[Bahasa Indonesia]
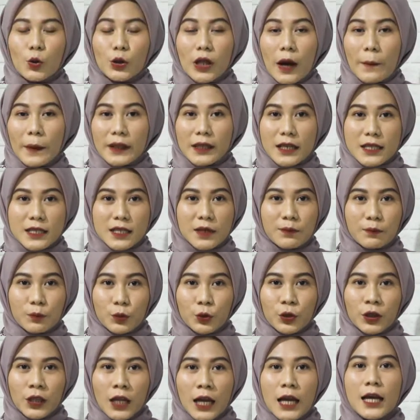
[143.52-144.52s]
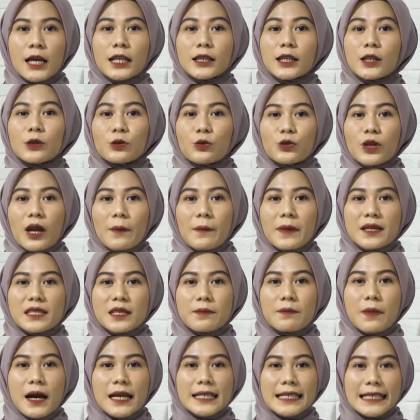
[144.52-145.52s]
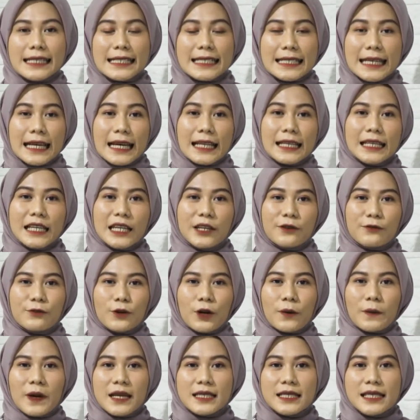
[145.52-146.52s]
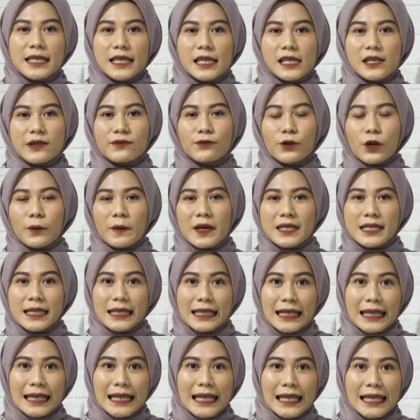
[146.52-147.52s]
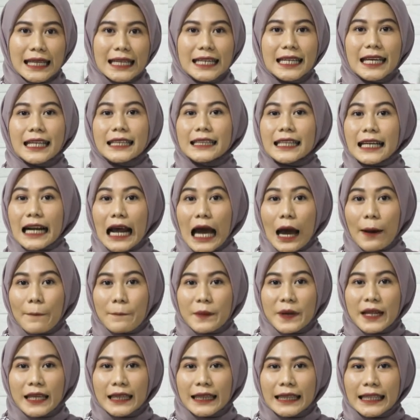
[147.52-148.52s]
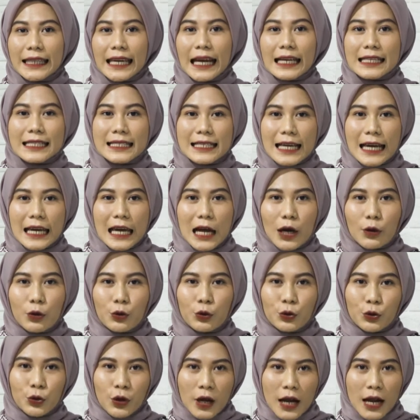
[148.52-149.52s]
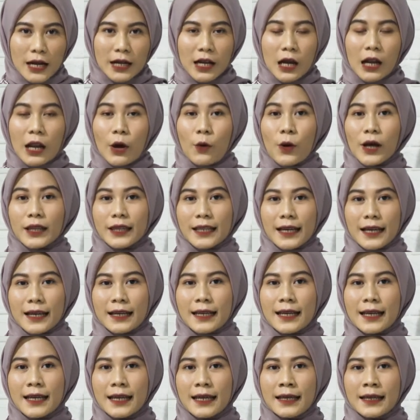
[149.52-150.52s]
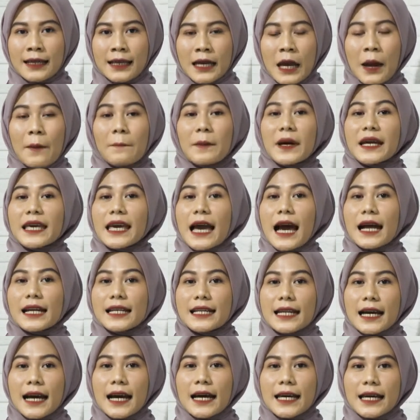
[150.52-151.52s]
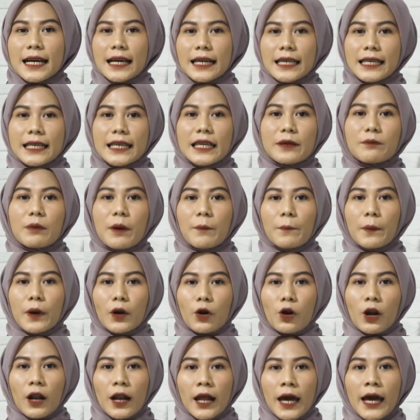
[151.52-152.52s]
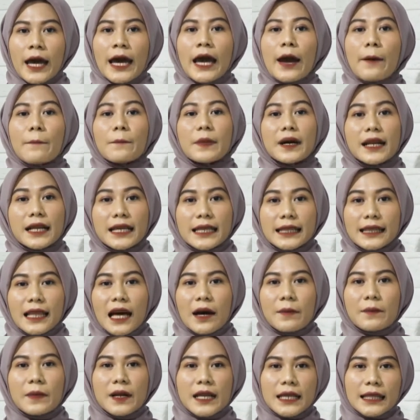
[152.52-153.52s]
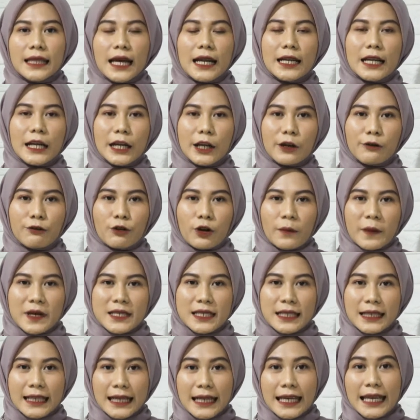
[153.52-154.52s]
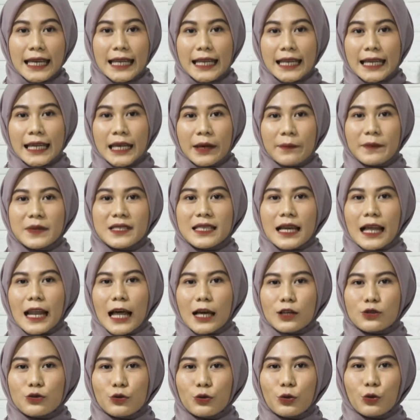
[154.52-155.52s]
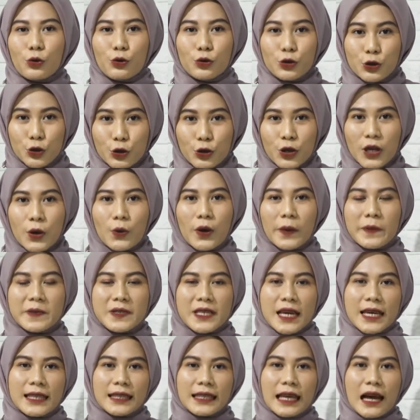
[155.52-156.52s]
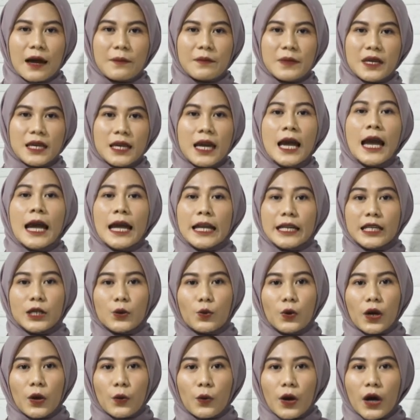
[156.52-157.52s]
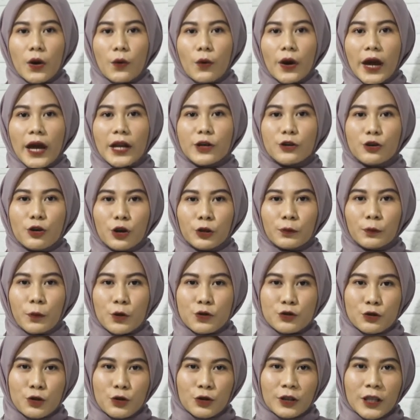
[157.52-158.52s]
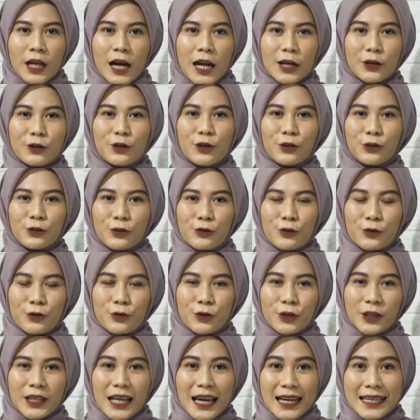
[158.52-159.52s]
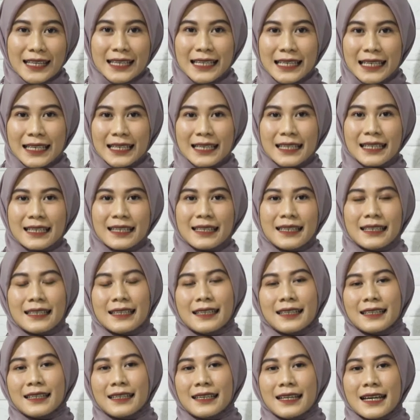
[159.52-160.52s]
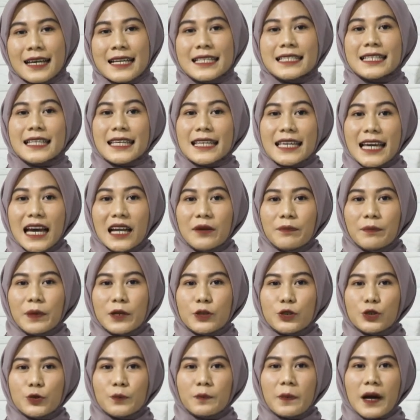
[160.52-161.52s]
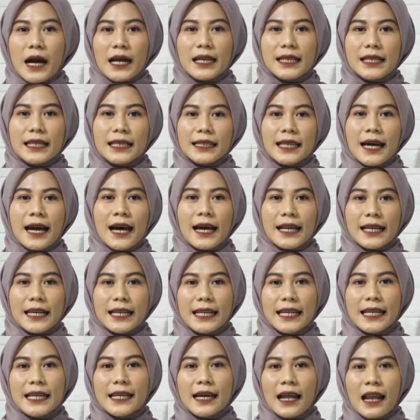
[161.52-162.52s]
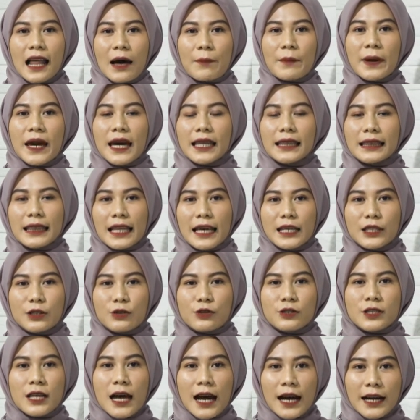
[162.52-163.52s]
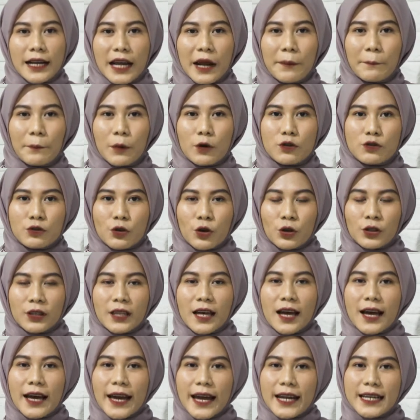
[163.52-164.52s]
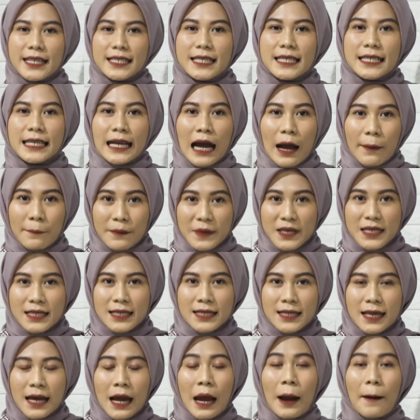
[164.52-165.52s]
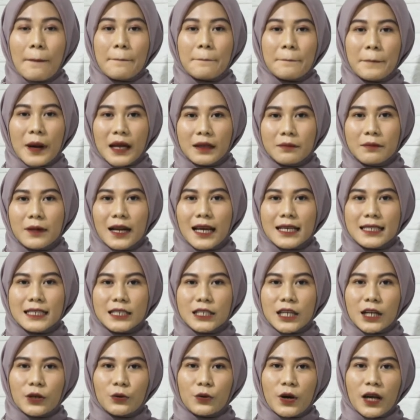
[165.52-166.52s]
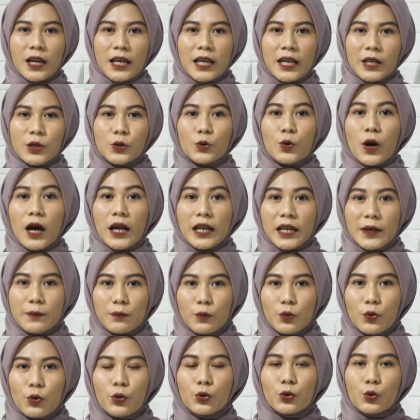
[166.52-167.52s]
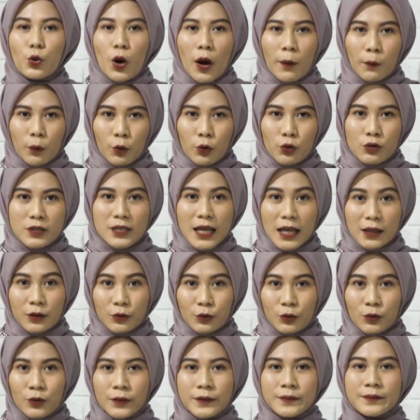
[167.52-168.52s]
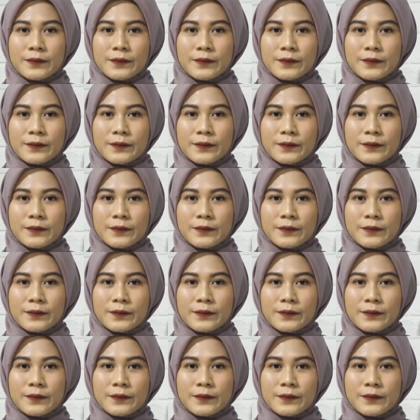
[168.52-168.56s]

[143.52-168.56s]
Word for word: utama tersebut, tentunya masih banyak sekali informasi-informasi terkini dan terupdate yang sayang untuk Anda lewatkan. Bagi Anda yang ingin memperoleh berita-berita dan informasi terkini, bisa langsung kunjungi website kami di www.poskota.co.id. Sekian perjumpaan kita hari ini dalam Headline News Harian Poskota edisi Kamis 14 Januari 2021.